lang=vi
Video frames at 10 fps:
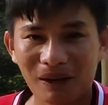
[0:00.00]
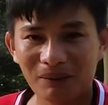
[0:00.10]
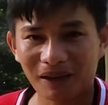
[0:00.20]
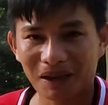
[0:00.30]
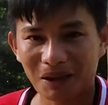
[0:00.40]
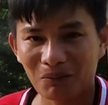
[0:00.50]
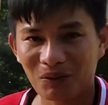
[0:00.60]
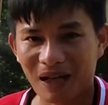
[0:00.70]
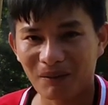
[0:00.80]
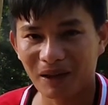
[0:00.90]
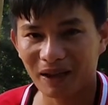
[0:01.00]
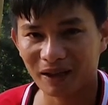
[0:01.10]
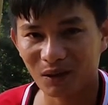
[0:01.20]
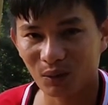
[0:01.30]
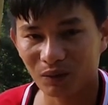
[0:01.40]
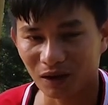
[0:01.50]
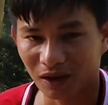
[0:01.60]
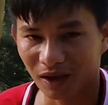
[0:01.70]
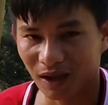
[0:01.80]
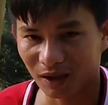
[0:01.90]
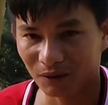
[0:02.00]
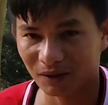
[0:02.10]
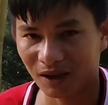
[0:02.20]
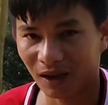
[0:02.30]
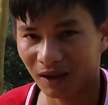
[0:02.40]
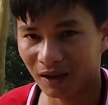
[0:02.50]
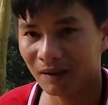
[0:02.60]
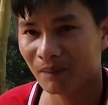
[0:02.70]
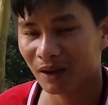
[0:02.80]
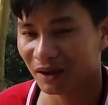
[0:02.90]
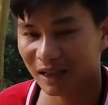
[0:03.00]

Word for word: sẽ cung cấp những cái giống bông trang mới này cho quý vị cùng chơi nhé